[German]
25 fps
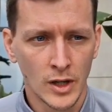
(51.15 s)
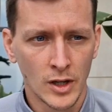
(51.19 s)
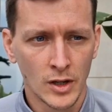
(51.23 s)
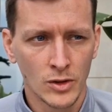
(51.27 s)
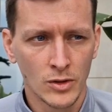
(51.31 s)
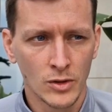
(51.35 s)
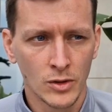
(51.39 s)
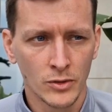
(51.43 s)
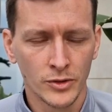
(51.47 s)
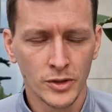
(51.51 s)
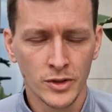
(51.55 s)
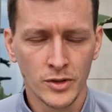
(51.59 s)

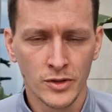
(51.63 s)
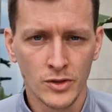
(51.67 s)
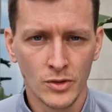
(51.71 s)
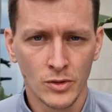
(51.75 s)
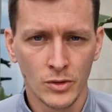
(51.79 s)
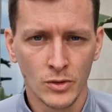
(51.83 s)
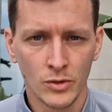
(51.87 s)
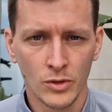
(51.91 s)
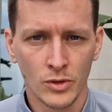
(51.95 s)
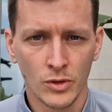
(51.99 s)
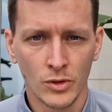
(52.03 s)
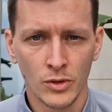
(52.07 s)

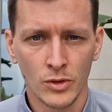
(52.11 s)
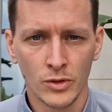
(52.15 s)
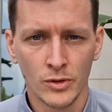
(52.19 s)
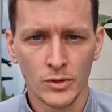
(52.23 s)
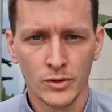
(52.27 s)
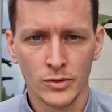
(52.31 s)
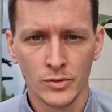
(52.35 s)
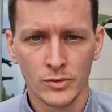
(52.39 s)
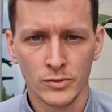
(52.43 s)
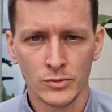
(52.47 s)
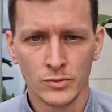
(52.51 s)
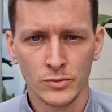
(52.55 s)
Kondition holen
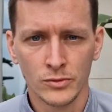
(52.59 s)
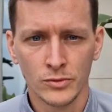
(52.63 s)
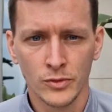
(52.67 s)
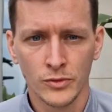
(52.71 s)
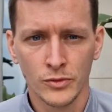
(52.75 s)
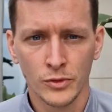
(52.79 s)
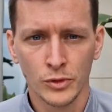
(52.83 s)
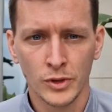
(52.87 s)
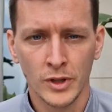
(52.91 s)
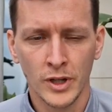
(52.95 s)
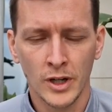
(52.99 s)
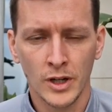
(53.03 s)
und
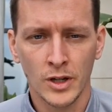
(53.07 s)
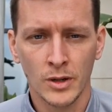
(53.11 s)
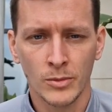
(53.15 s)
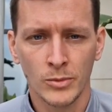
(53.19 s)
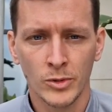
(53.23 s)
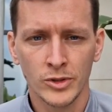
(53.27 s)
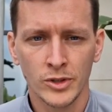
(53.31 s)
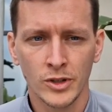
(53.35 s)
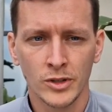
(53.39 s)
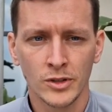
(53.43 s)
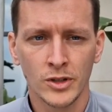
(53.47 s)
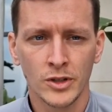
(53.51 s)
von der kann man
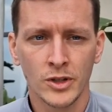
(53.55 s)
dann die